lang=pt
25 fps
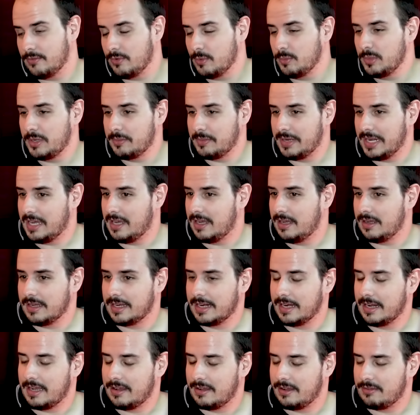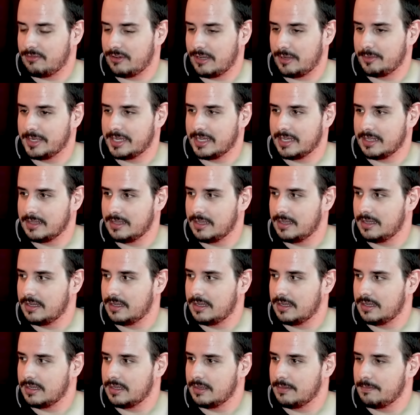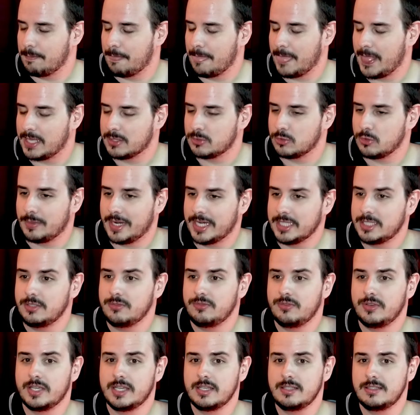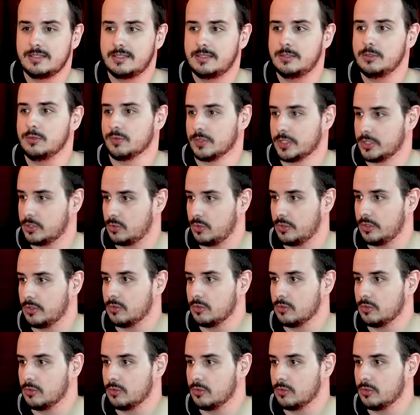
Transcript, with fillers: Vamos lembrar, a, a, fábrica da Aston Martin fica em Silverstone,